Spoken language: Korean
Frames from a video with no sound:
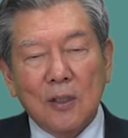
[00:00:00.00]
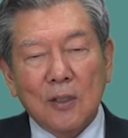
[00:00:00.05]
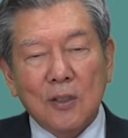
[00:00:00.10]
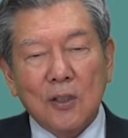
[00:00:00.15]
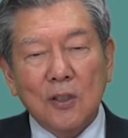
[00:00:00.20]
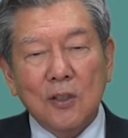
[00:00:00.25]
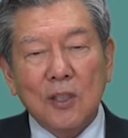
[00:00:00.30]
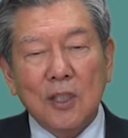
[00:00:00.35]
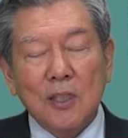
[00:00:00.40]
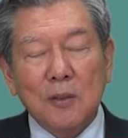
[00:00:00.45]

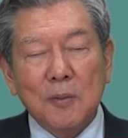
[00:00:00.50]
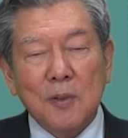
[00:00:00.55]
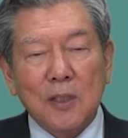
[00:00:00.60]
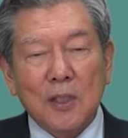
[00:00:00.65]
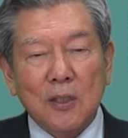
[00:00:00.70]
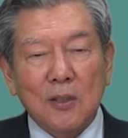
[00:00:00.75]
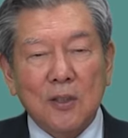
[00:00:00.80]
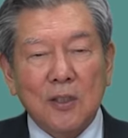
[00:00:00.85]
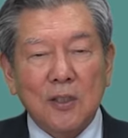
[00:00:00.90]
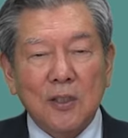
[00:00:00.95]
선생님이
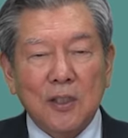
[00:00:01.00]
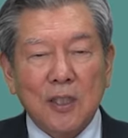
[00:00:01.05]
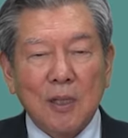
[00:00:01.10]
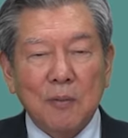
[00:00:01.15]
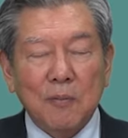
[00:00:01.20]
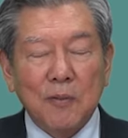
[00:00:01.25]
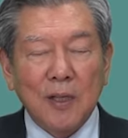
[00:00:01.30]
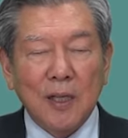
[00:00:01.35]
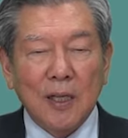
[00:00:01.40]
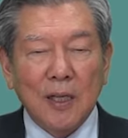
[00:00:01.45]
계시기
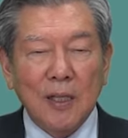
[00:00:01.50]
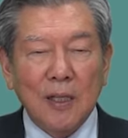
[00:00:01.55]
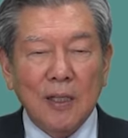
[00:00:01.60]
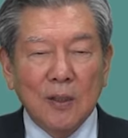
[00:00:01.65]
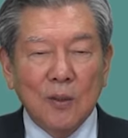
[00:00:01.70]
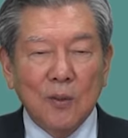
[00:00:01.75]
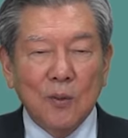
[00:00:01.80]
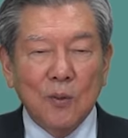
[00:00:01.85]
때문에 어,